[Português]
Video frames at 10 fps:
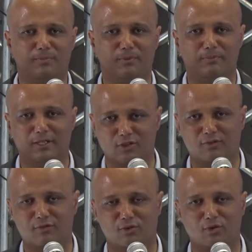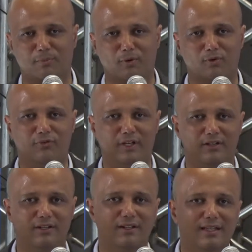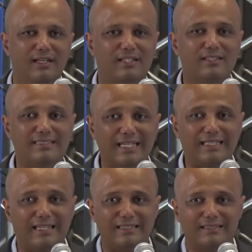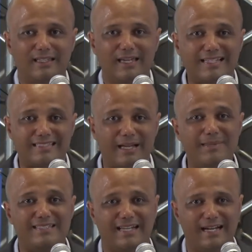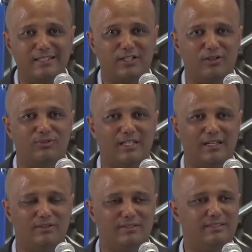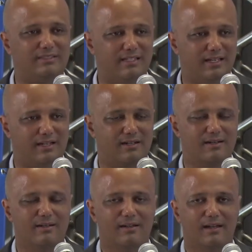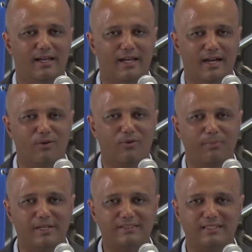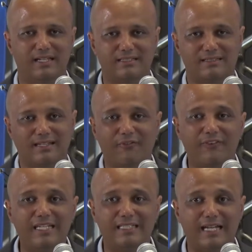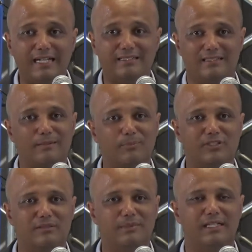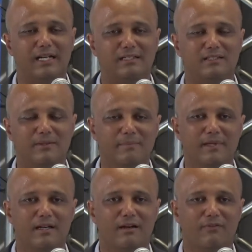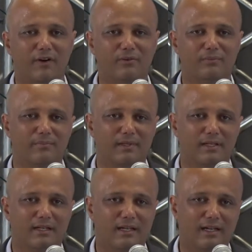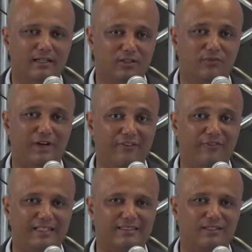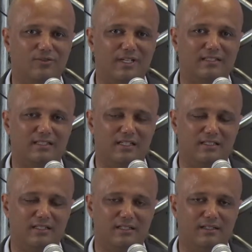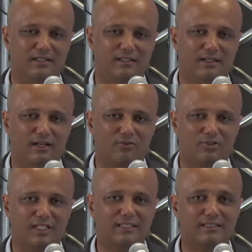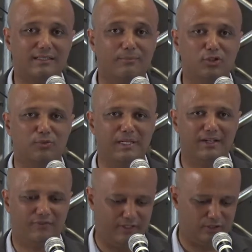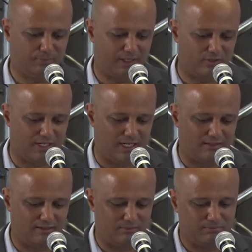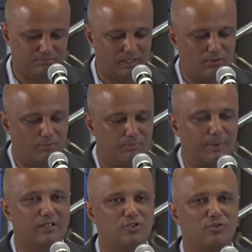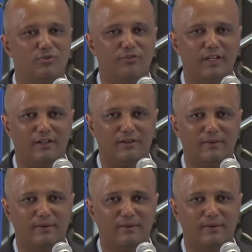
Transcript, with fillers: uma jovem Torugo para o governo, e tenho certeza que essa amizade que eu tenho, sincera, real com o presidente, essa afinidade, essa proximidade, vão, é, isso vai fazer com que a gente é, consiga trazer muitos benefícios para Goiás. Eu tenho um plano de governo,